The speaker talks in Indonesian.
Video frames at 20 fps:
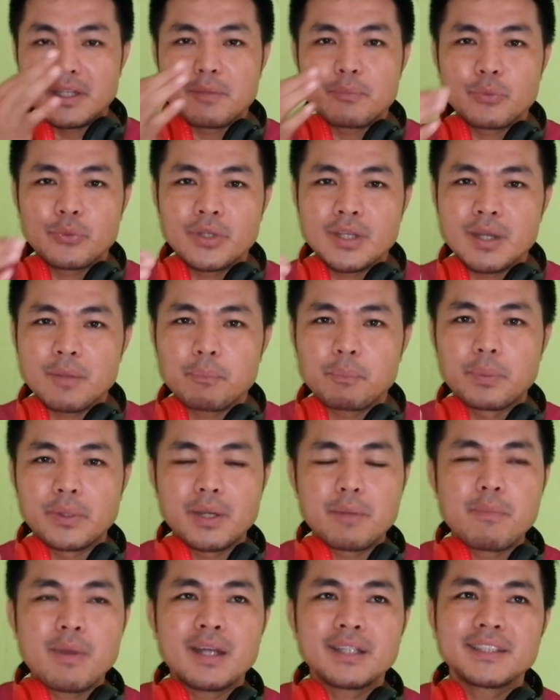dia punya
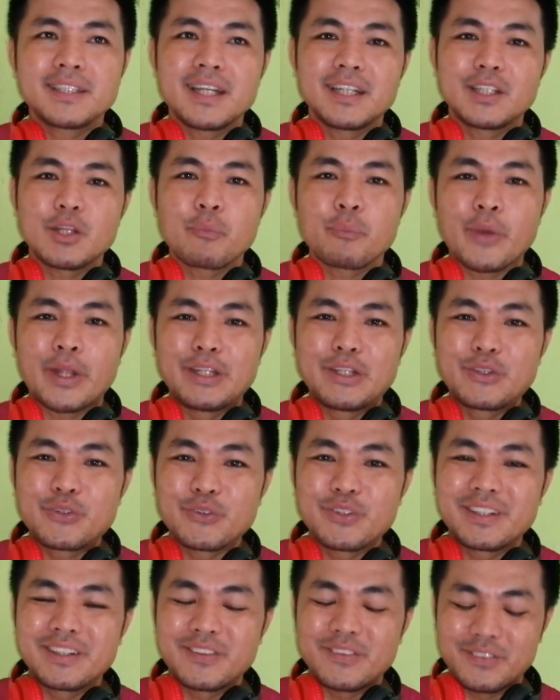peribahasa atau
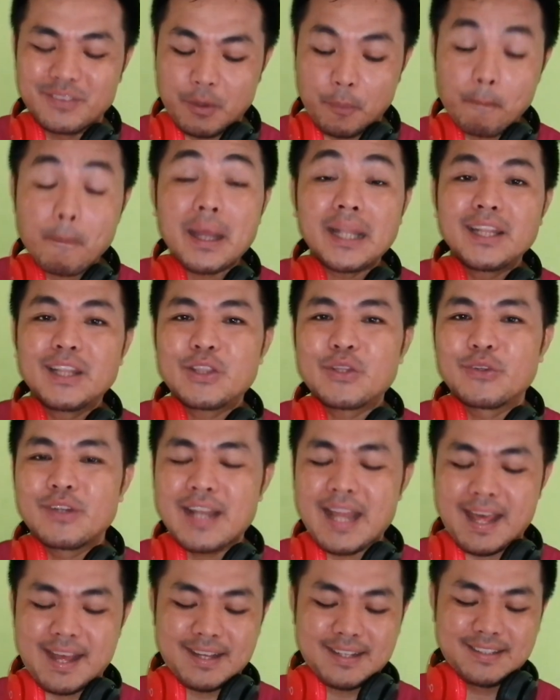pantun gitu
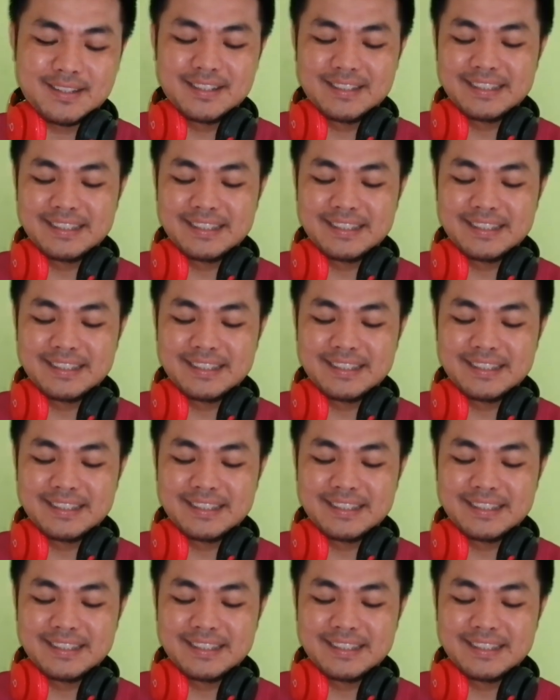pantun lah